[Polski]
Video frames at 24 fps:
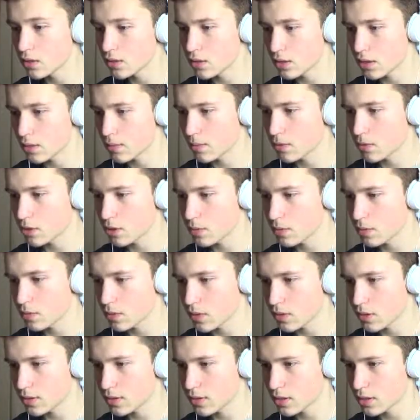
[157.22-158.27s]
że możemy
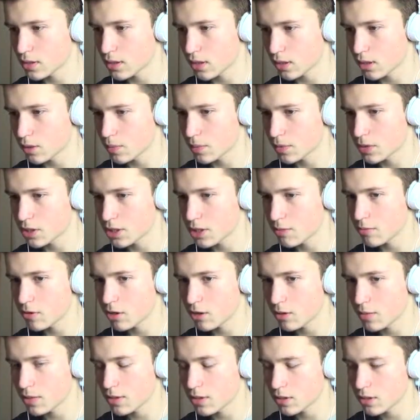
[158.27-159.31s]
to zejść tak do podziemi
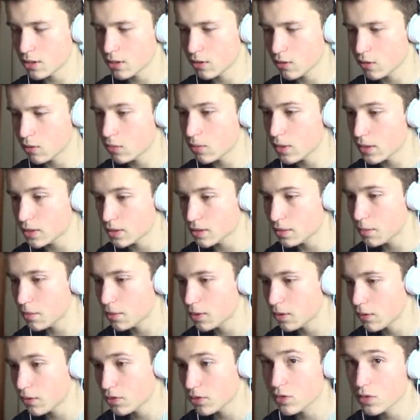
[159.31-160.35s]
i mieć taką bazę,
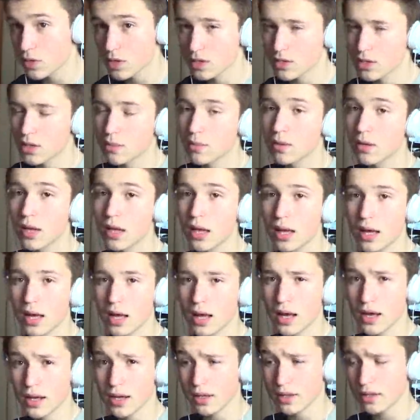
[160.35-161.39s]
ponieważ już jestem
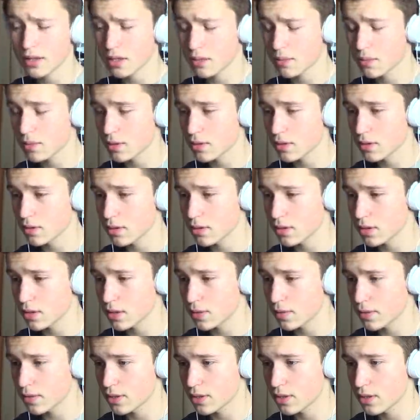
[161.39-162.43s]
agentem e,
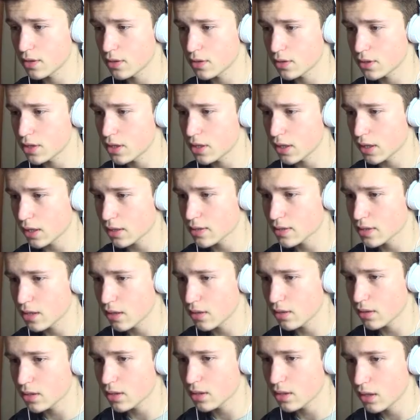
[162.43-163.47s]
tych właśnie roślinek
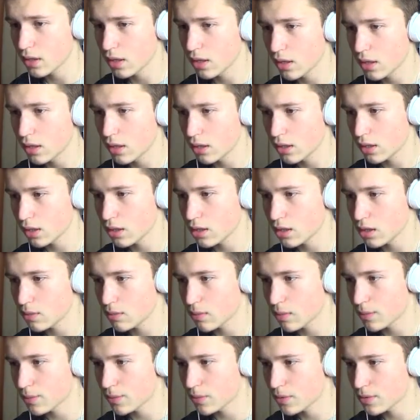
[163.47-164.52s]
całych i
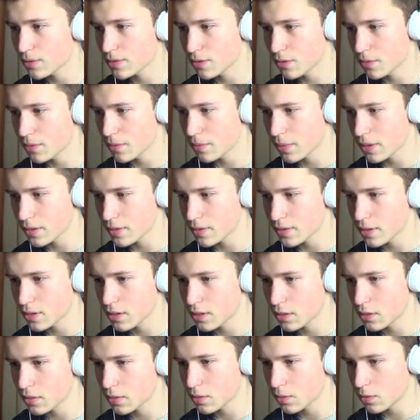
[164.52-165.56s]
mam tu całą bazę
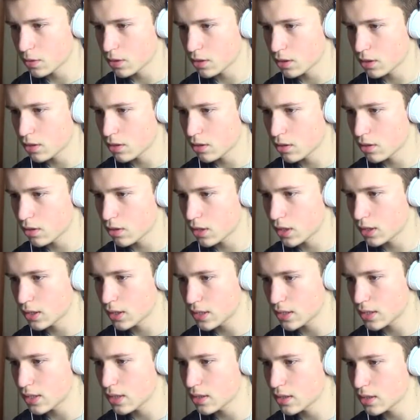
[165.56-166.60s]
i tutaj kolejne
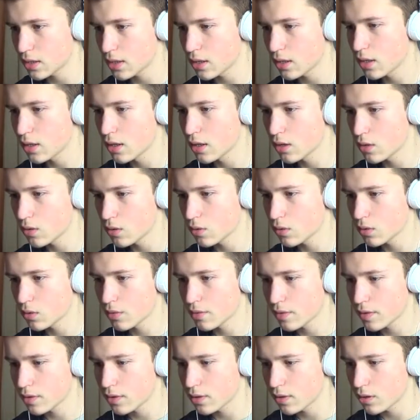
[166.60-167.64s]
zdania
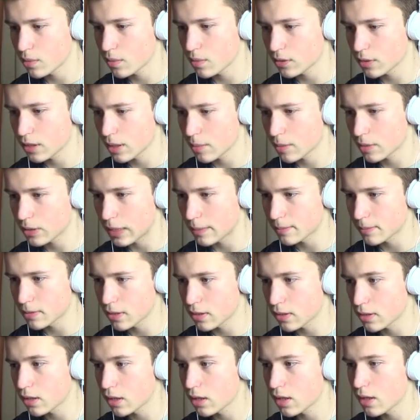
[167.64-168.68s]
nowego robota, bo
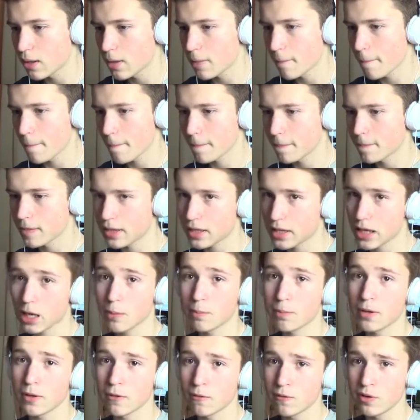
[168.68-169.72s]
tamten tak
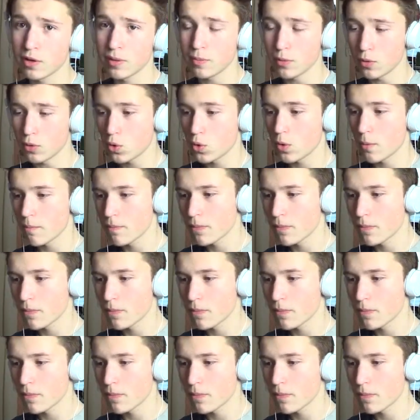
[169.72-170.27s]
jakby wybuchł.